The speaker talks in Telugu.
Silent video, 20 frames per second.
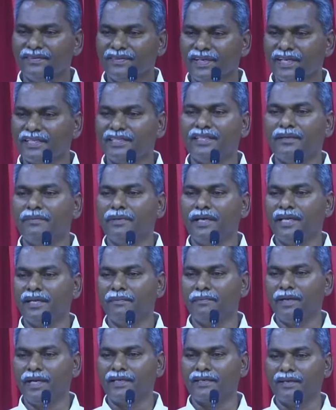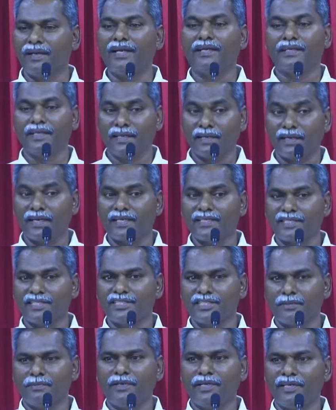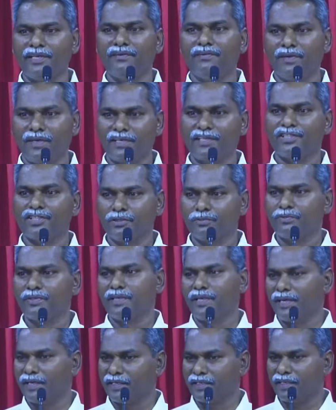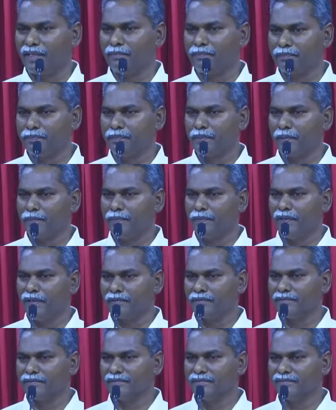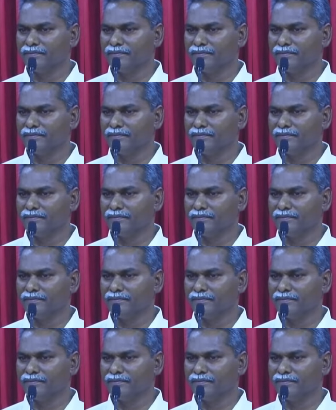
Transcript: వ్యర్థమైన మాటలు అంటే రక్షించబడిన వారికి చెప్తున్నారు ఇక్కడ ప్రభువారు